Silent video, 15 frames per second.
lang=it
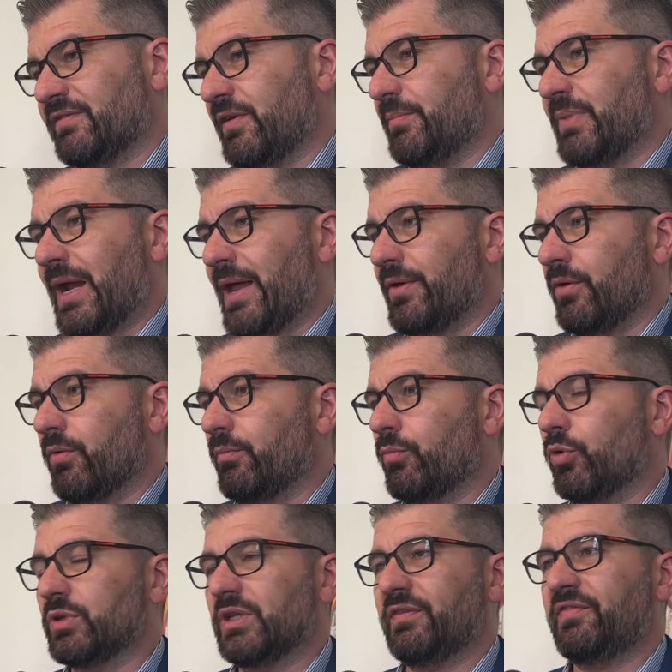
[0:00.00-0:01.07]
febbraio
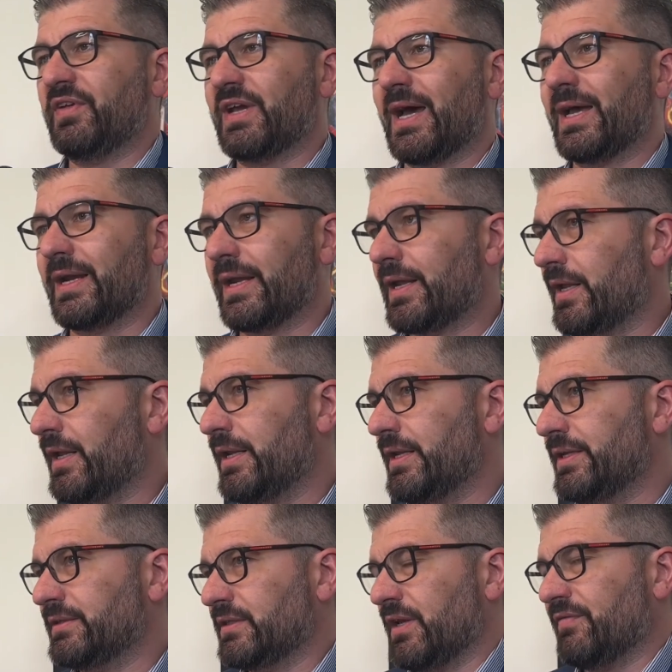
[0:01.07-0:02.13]
modificare gli
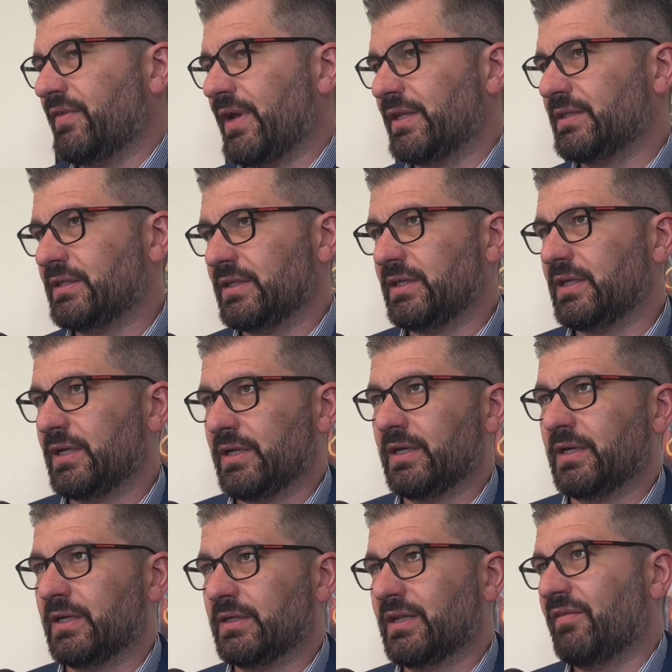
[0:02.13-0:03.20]
interventi
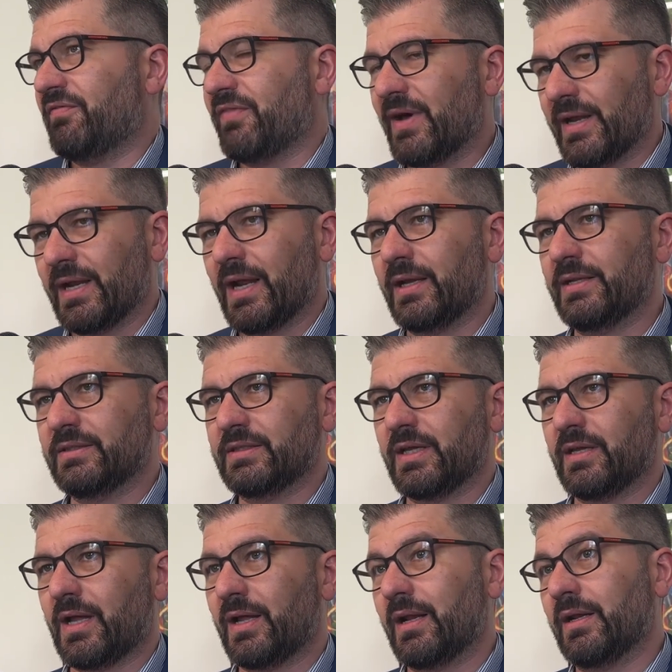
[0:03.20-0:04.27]
eh, da fare
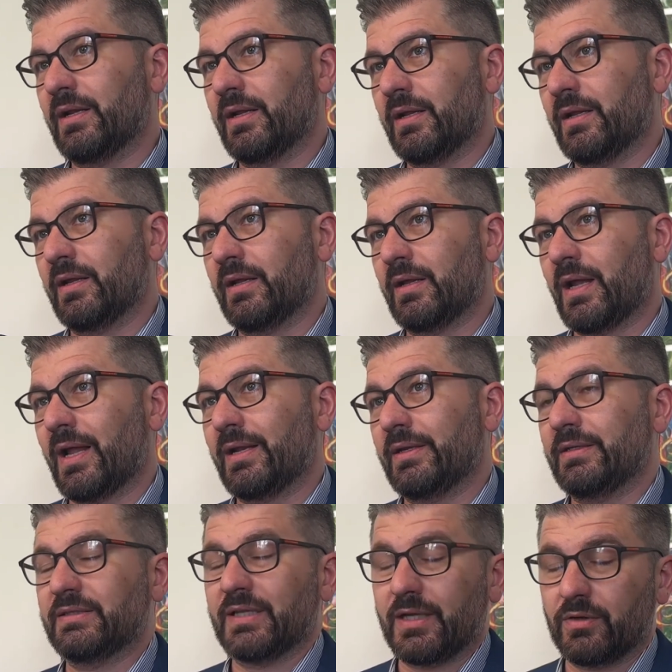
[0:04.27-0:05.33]
all'inter- al,
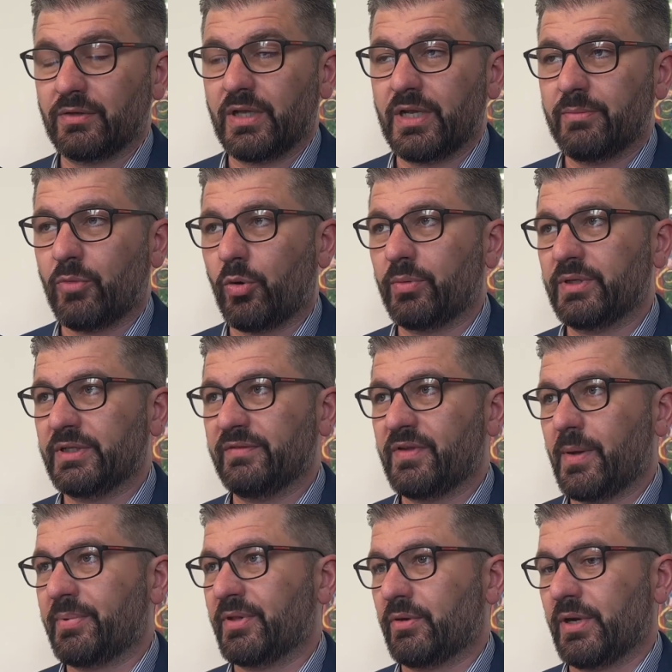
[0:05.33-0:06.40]
all'interno degli immobili di via
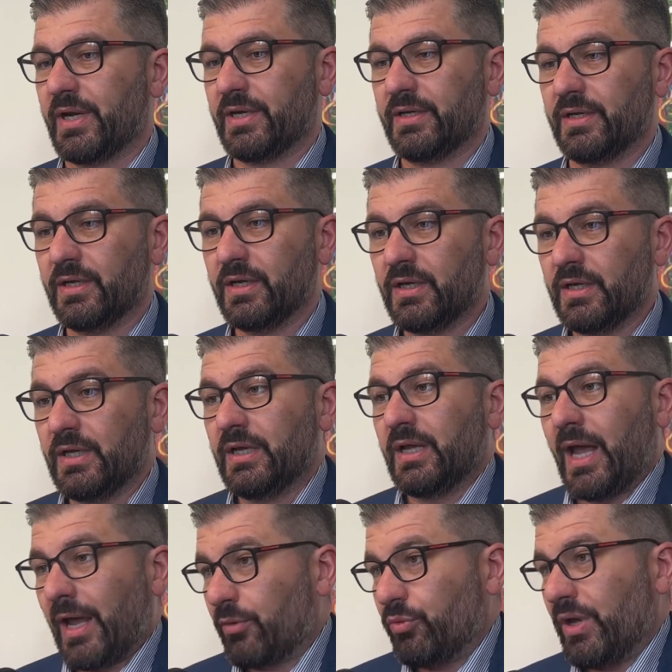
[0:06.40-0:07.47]
Petronelli.
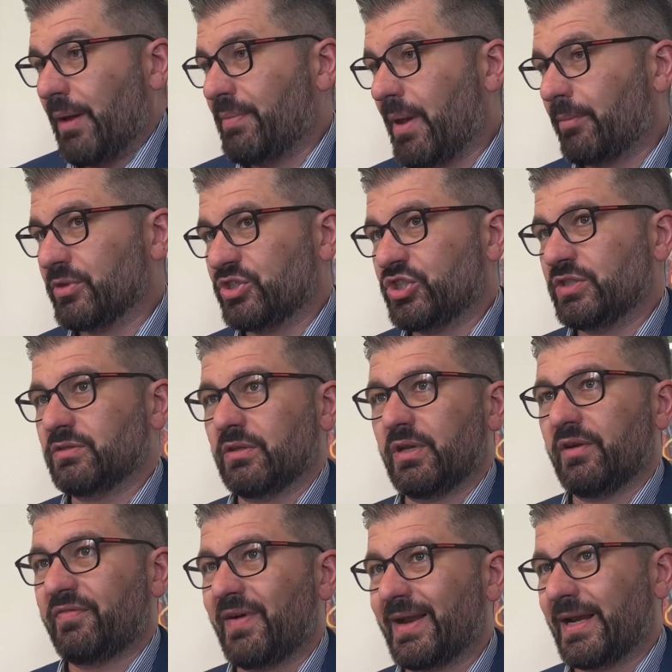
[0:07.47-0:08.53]
E qui abbiamo deciso di
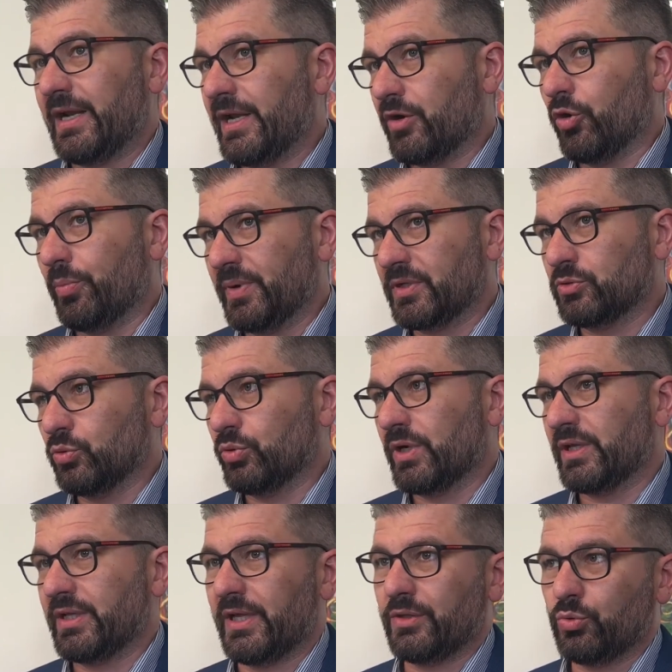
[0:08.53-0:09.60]
rifare le coperture
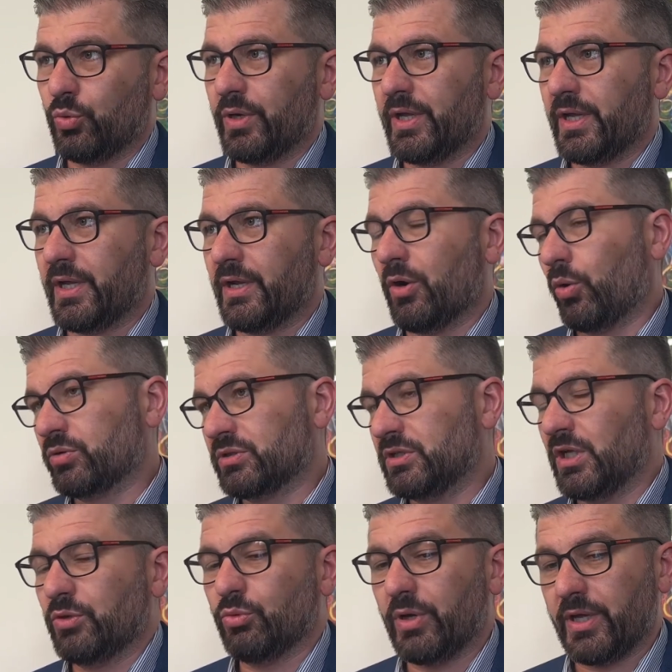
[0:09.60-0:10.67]
dei due, lo-
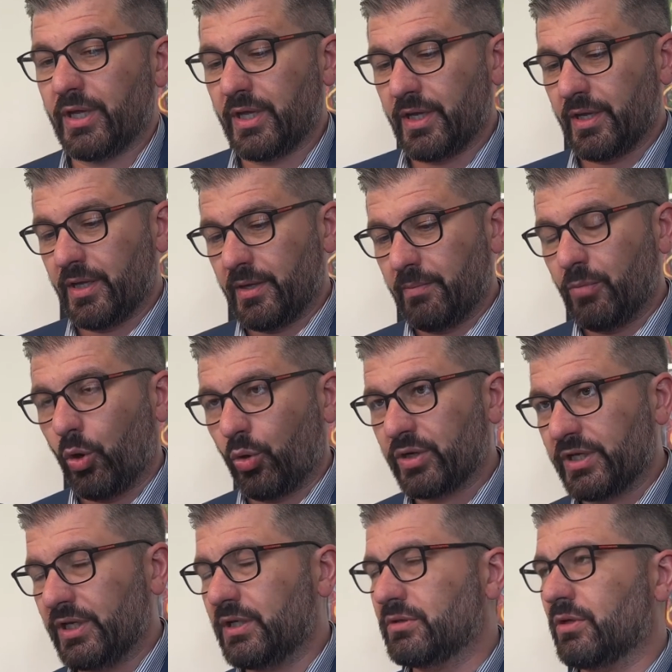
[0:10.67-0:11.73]
dei due
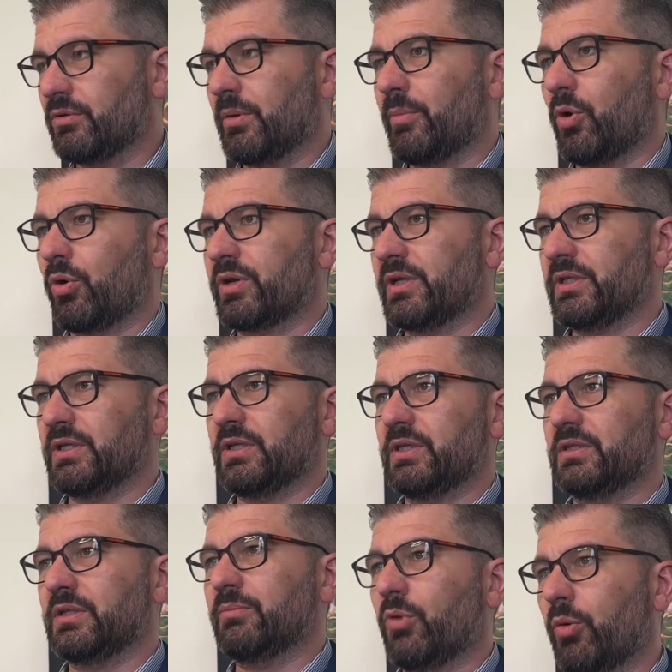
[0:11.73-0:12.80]
blocchi, dei due blocchi di,
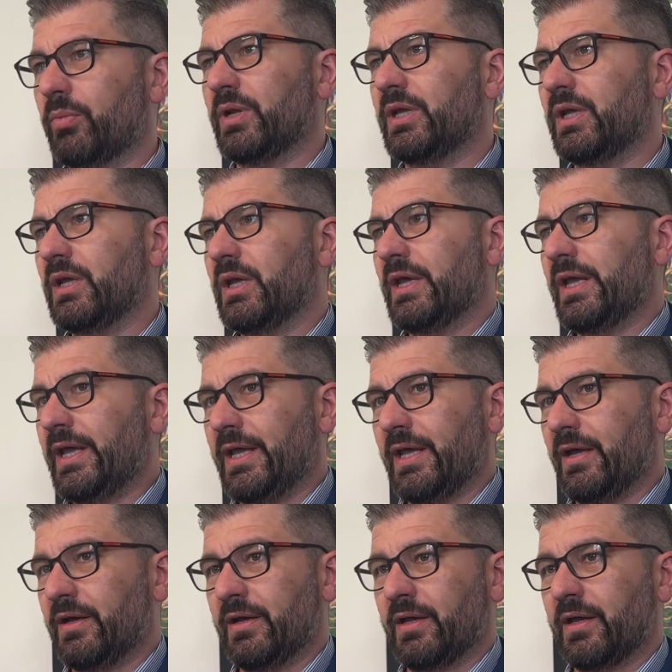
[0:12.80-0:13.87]
di immobili, e
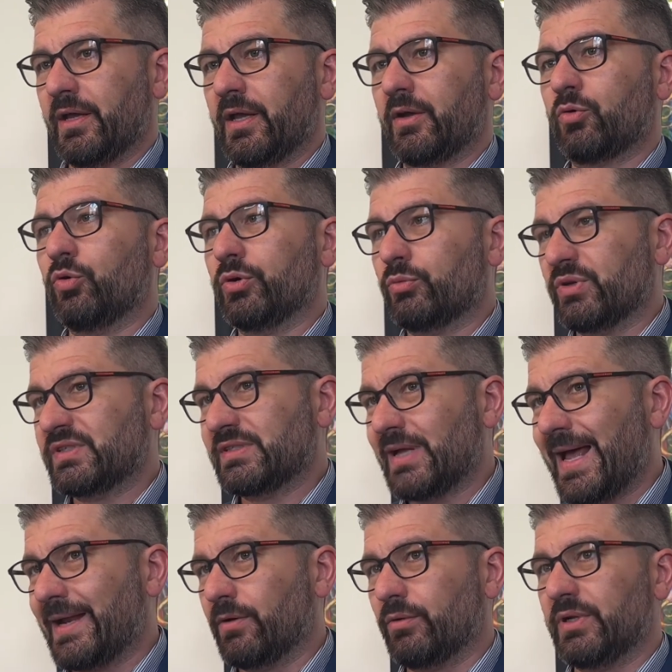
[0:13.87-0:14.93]
eh, con
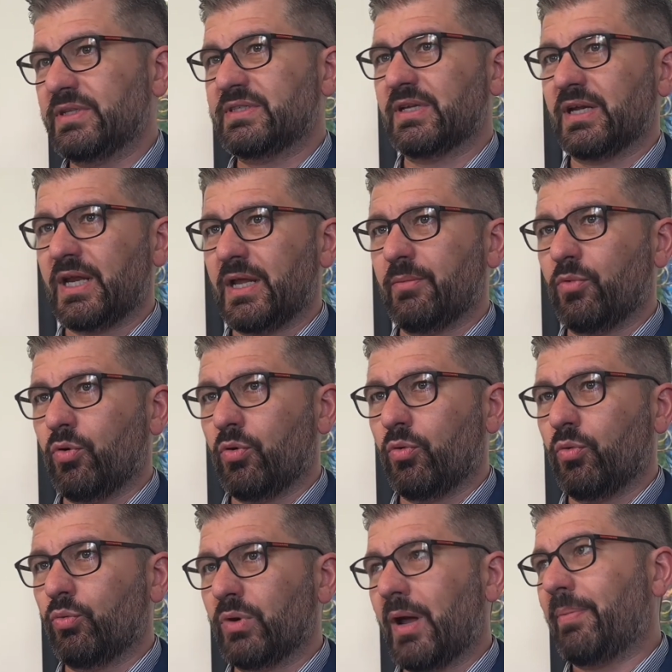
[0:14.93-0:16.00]
quest'anno inizieremo
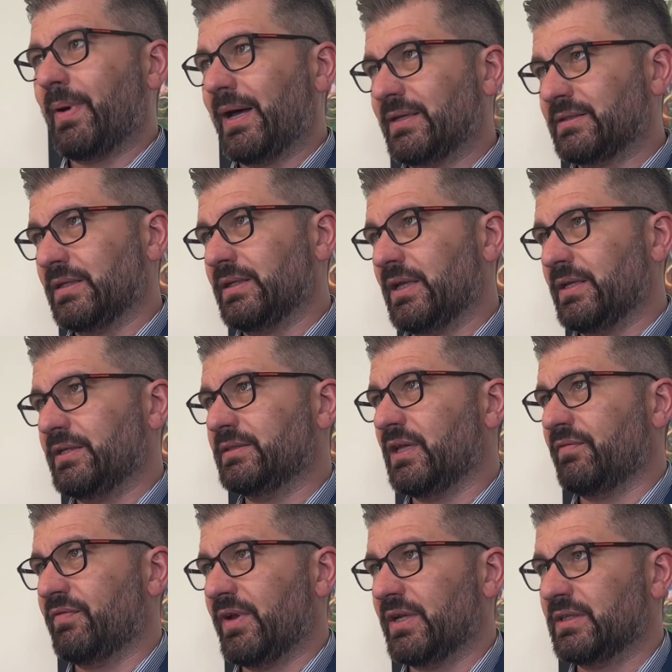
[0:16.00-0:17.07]
una parte degli
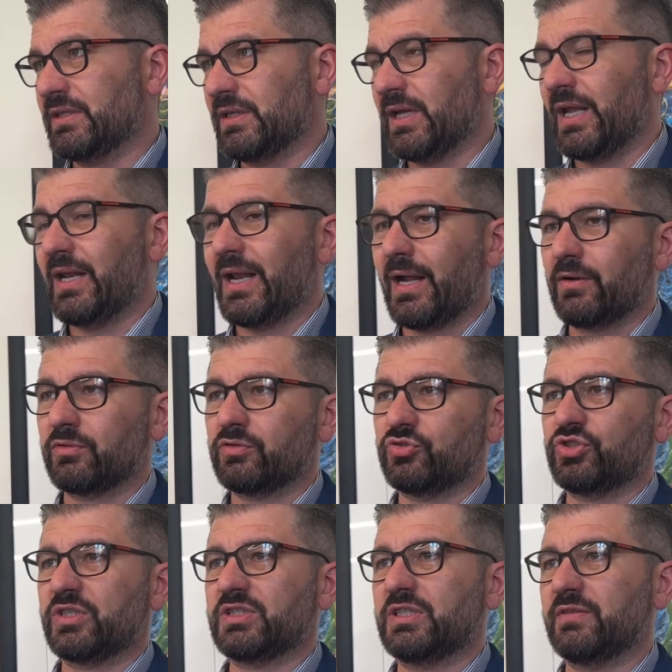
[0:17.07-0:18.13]
interventi e l'anno
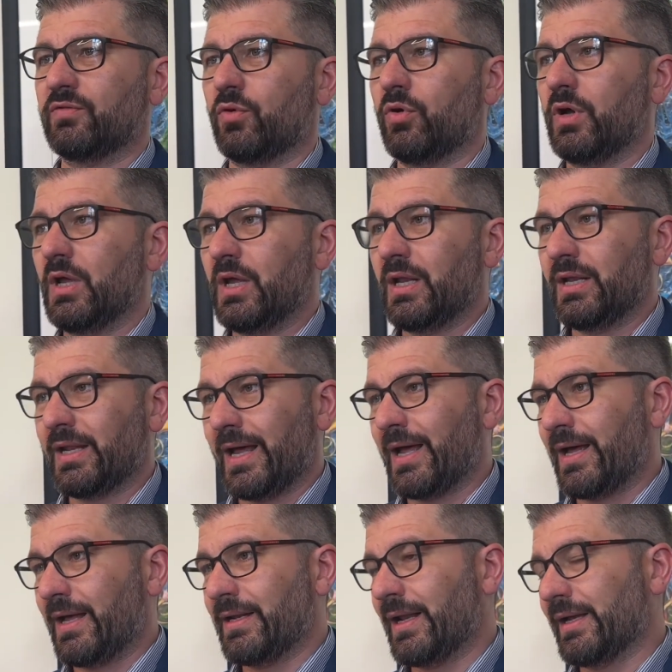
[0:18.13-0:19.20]
successivo
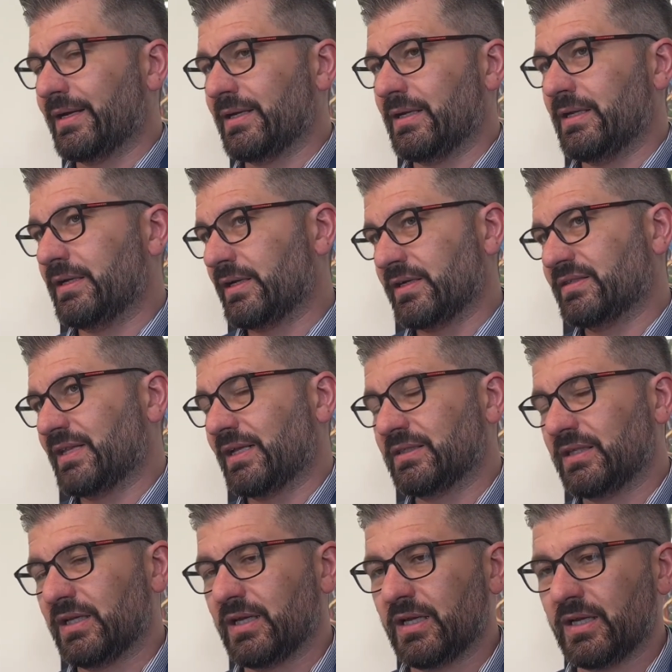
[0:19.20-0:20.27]
la, la, il,
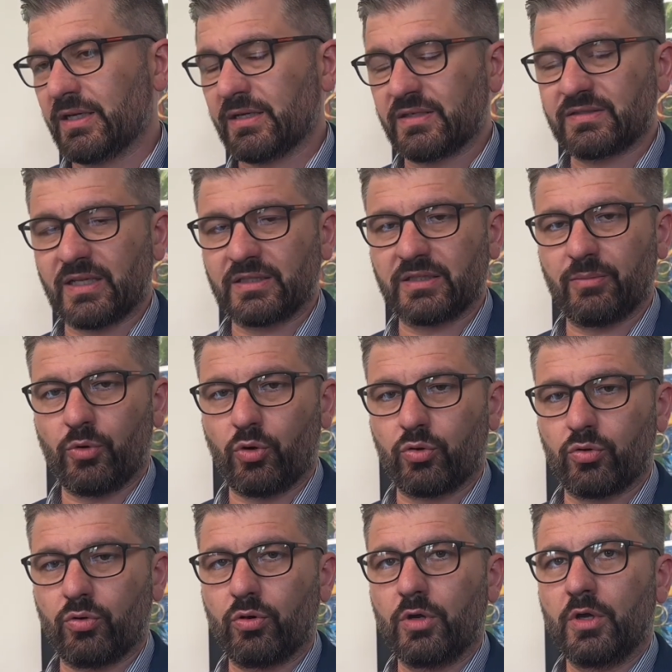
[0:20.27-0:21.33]
restante, il restante
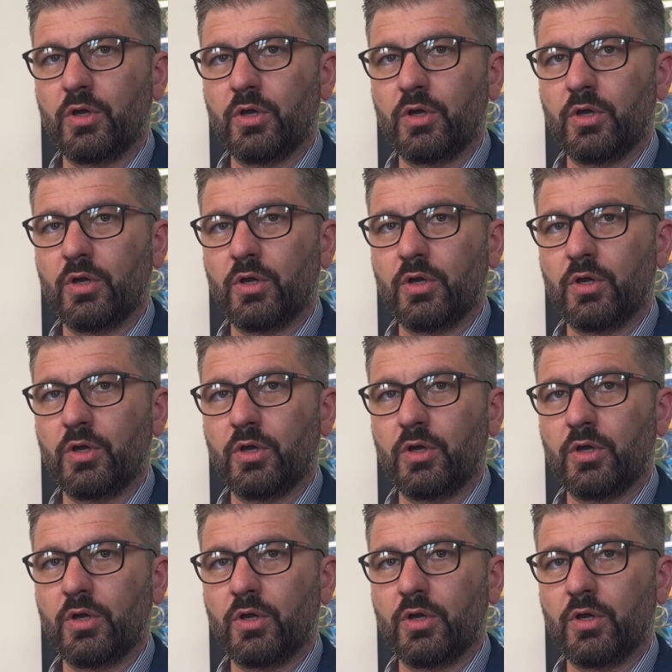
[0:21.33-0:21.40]
blocco.